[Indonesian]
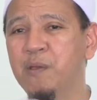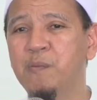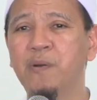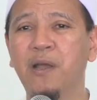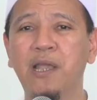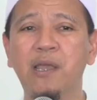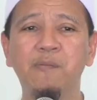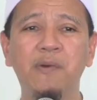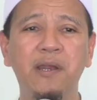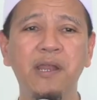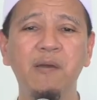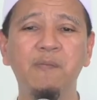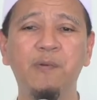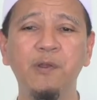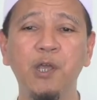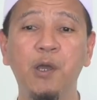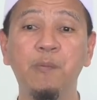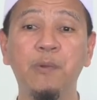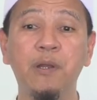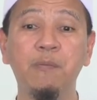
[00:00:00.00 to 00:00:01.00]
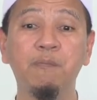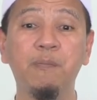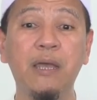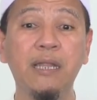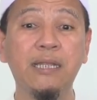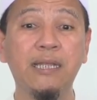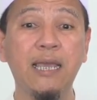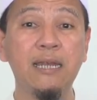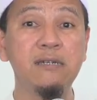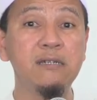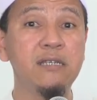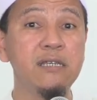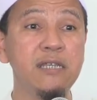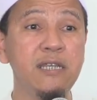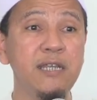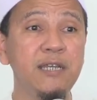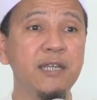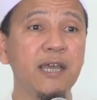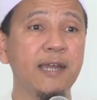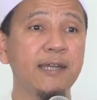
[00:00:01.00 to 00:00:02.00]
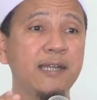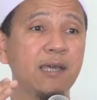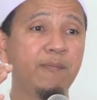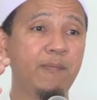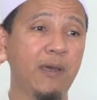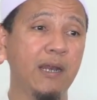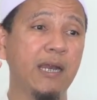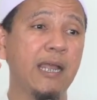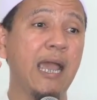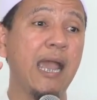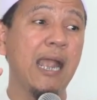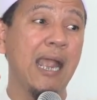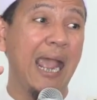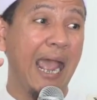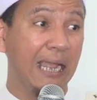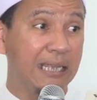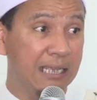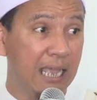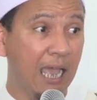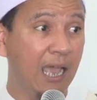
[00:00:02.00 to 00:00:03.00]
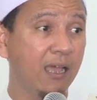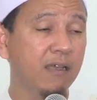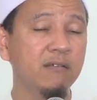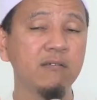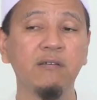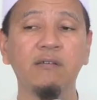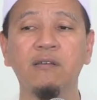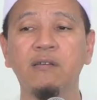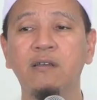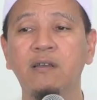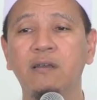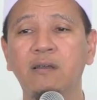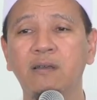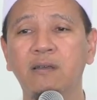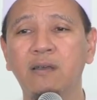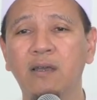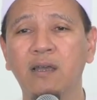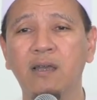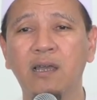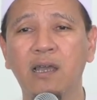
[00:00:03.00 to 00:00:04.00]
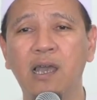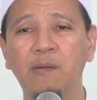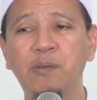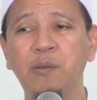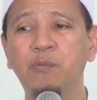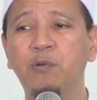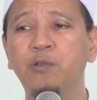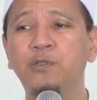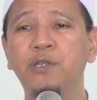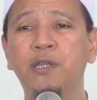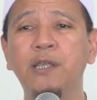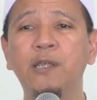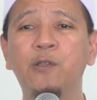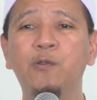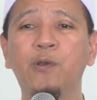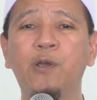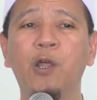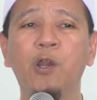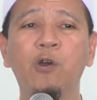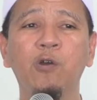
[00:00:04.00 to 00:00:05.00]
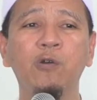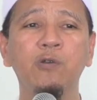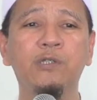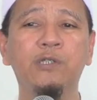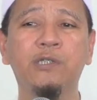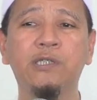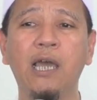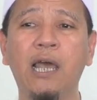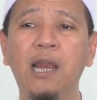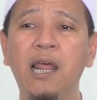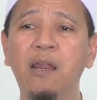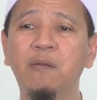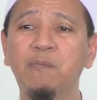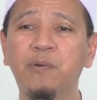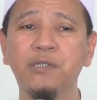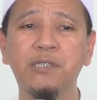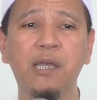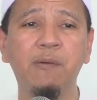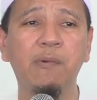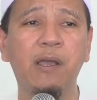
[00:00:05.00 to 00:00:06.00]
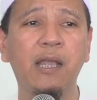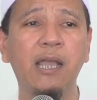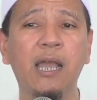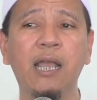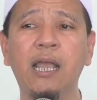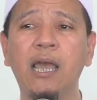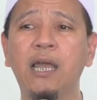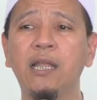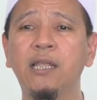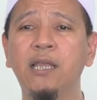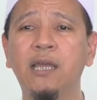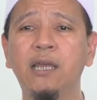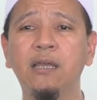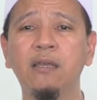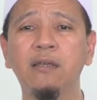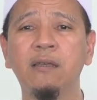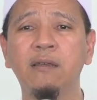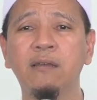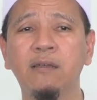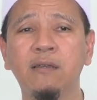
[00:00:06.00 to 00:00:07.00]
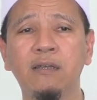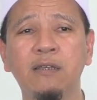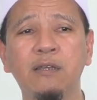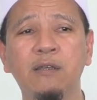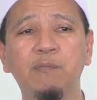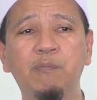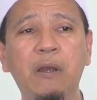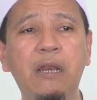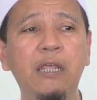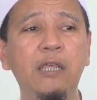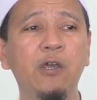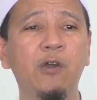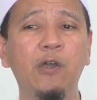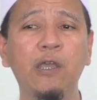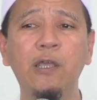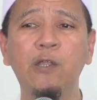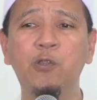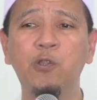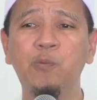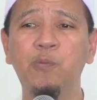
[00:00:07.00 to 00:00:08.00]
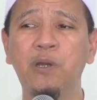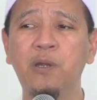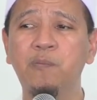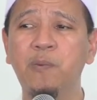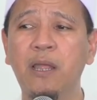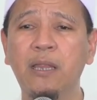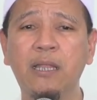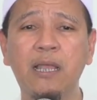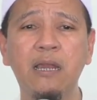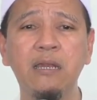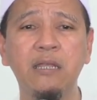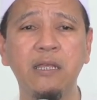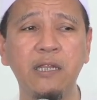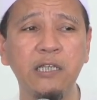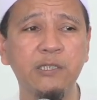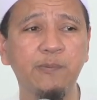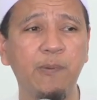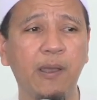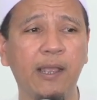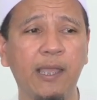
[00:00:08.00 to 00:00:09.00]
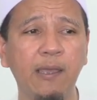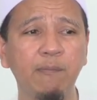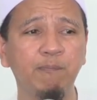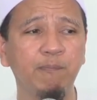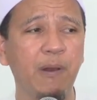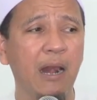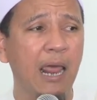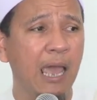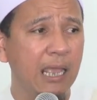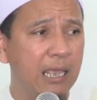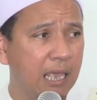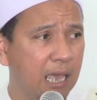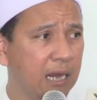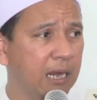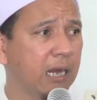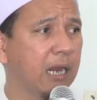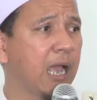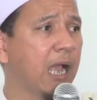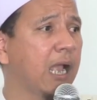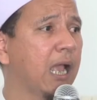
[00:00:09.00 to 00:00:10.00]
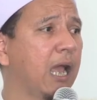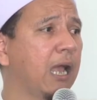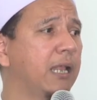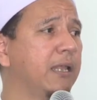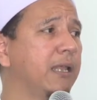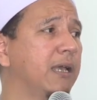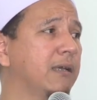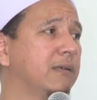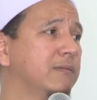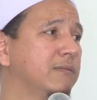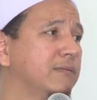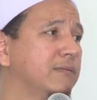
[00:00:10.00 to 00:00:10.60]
bagaimana beliau menempatkan diri di hadapan kakaknya? Habib Husin itu kalau jalan bersama kakaknya, beliau itu menempatkan diri sebagai pelayan kakaknya.